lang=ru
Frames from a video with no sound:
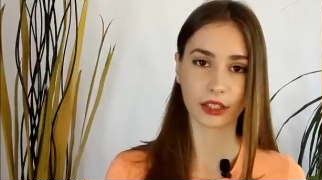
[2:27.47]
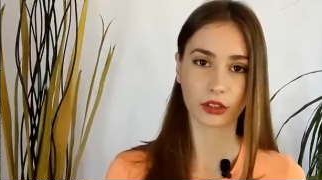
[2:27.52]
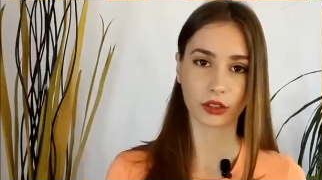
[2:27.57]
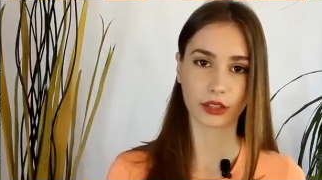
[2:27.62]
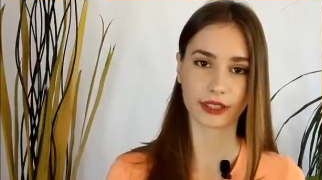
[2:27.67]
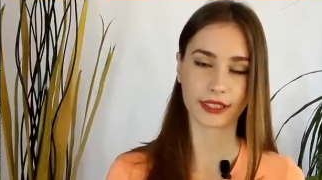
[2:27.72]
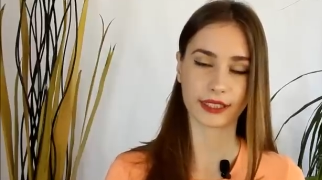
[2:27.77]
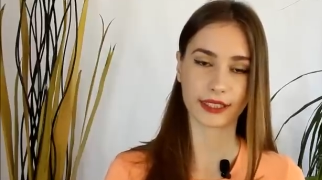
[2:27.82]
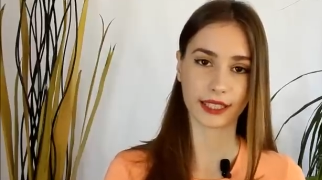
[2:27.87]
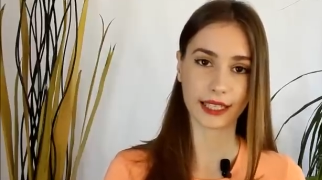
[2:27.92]
То
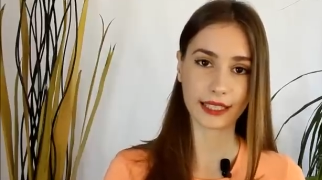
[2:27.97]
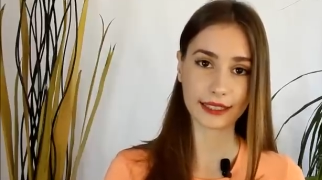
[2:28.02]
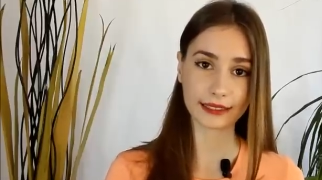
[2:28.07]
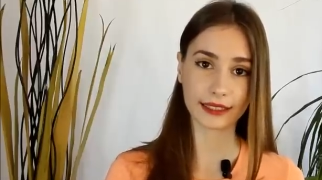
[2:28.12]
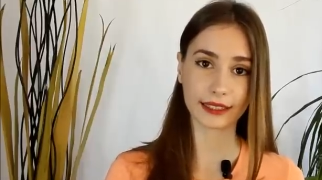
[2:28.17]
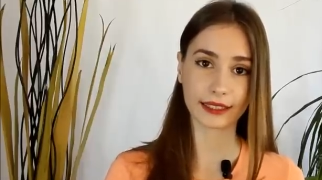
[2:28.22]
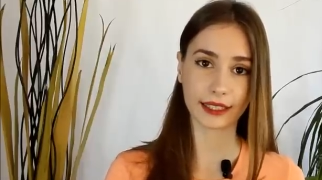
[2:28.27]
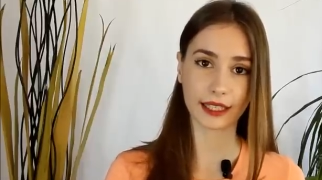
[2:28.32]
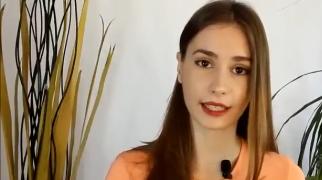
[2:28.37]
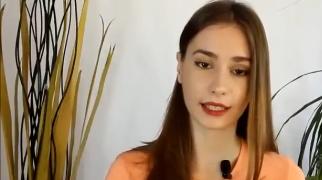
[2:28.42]
есть я
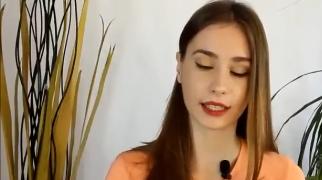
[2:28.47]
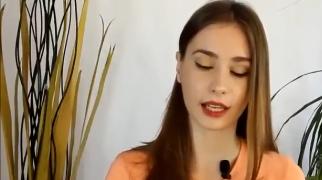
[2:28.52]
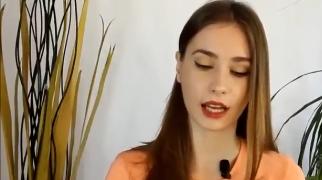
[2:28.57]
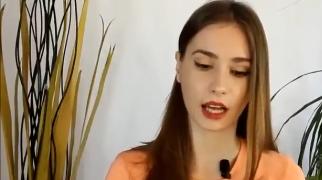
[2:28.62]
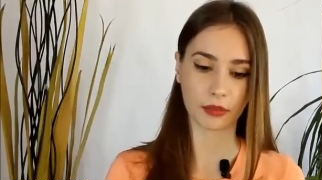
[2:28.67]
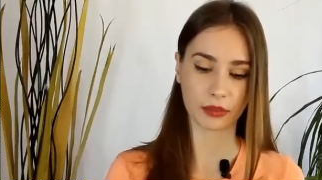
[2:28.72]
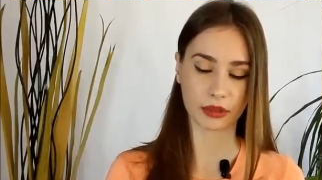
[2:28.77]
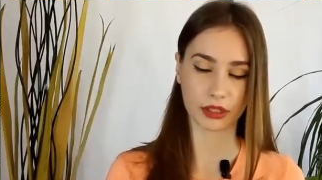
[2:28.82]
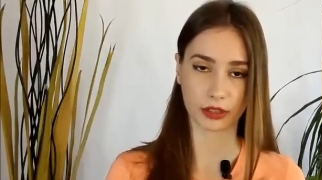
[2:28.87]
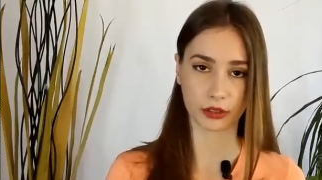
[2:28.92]
стояла
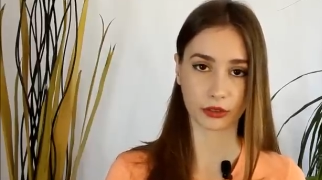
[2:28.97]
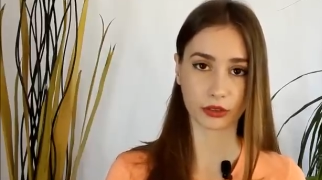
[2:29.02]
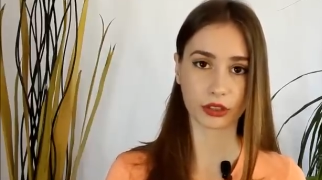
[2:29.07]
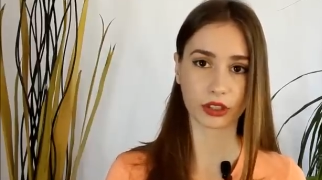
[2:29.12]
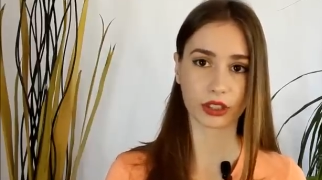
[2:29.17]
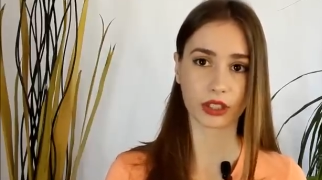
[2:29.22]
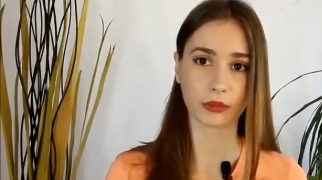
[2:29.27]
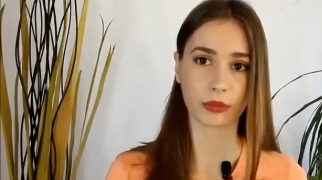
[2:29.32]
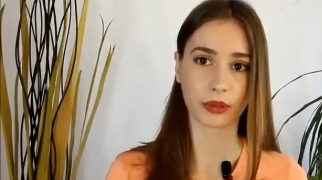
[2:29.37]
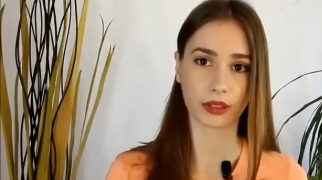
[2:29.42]

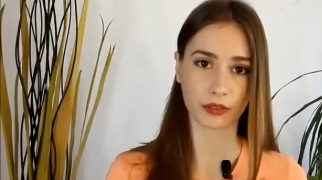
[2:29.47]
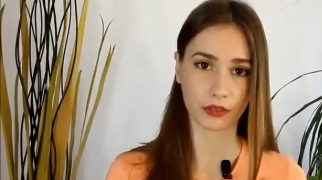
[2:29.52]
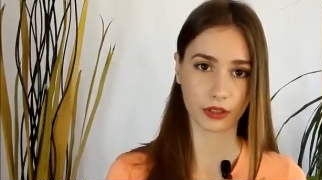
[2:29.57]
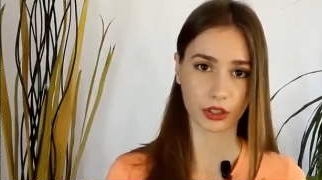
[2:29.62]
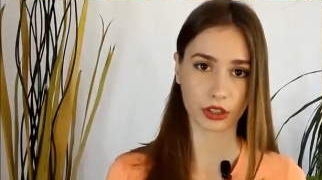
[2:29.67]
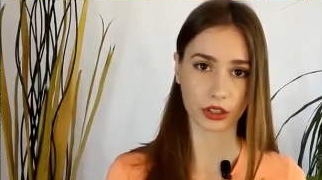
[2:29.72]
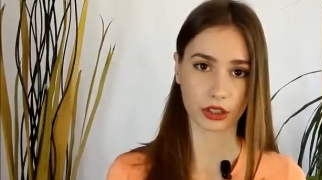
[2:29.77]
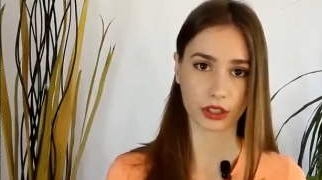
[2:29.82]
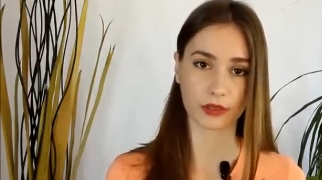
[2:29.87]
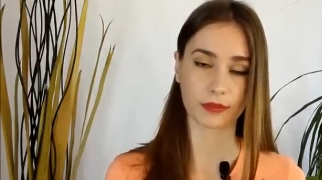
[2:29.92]
абсолютно
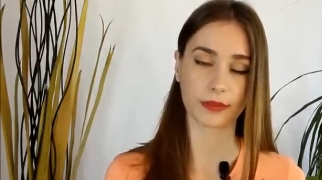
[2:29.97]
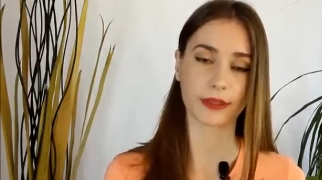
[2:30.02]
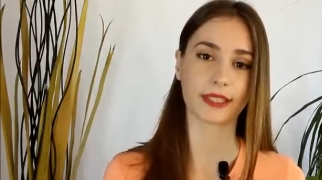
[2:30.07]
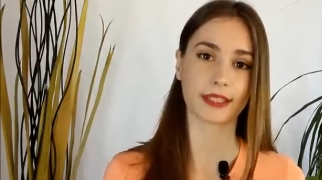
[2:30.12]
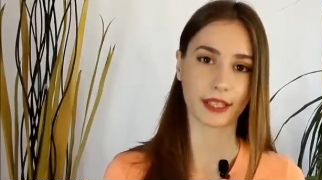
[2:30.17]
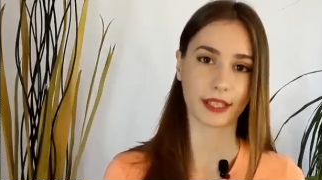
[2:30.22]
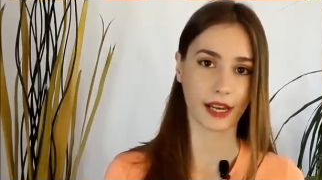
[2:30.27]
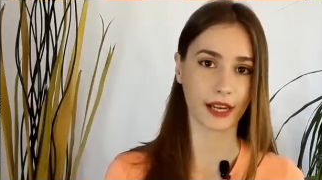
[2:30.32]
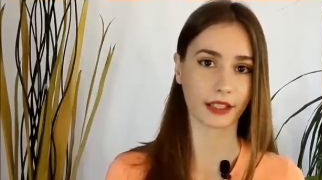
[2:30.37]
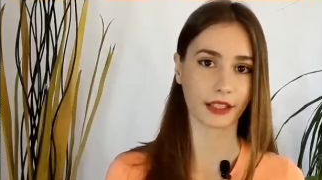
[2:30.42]
неподвижно,
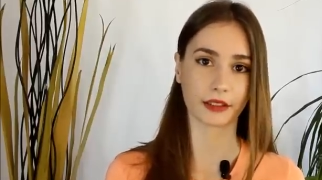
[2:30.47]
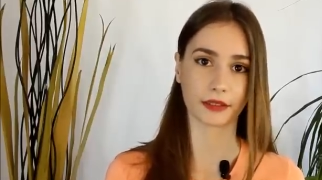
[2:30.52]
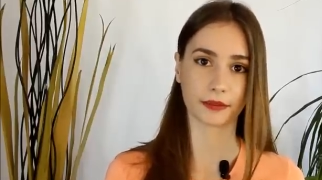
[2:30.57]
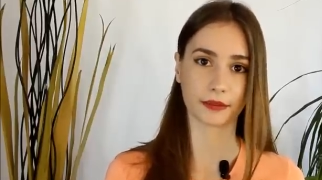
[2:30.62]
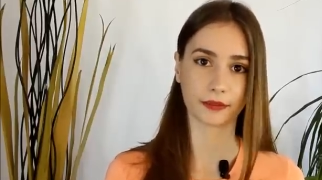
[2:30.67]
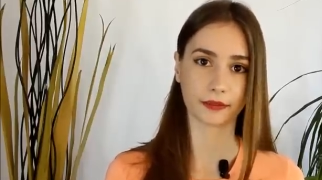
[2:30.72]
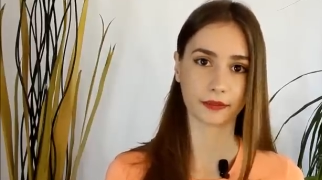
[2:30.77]
специально.